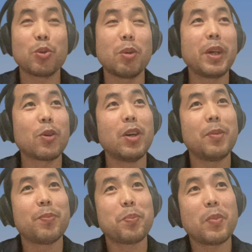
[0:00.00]
比如说美
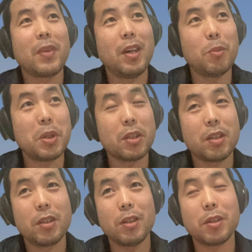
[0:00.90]
国，我
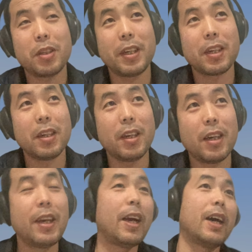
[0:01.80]
们那那
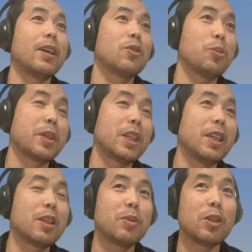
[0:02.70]
个 AI 对
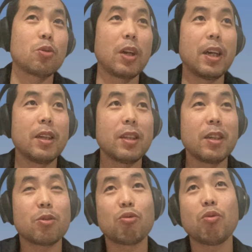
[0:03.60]
吧，ChatGPT 出来，
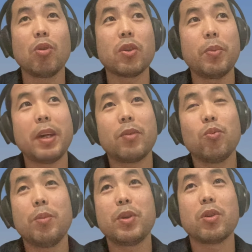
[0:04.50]
那中国对
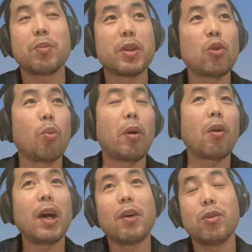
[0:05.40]
吧，我们有什么豆
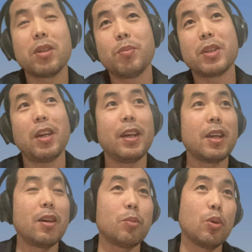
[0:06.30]
包啊或者什么之
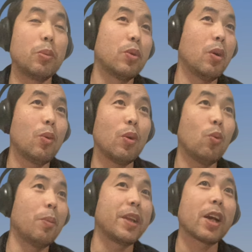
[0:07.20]
类的啊，我我
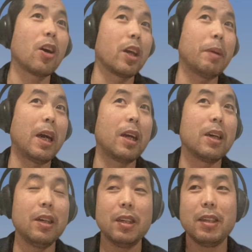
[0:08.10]
我我们也搞一把
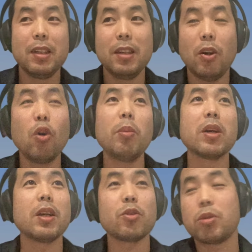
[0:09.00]
啊。
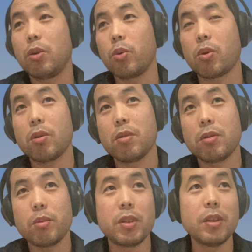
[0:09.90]
欧盟呢就是欧
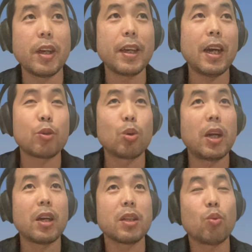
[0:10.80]
新的 AI
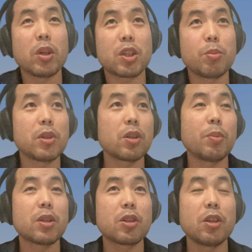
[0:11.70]
出来了，那我是不是
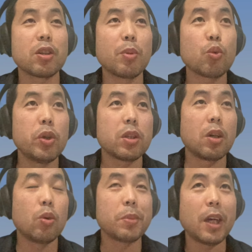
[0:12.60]
什么制定什么规则？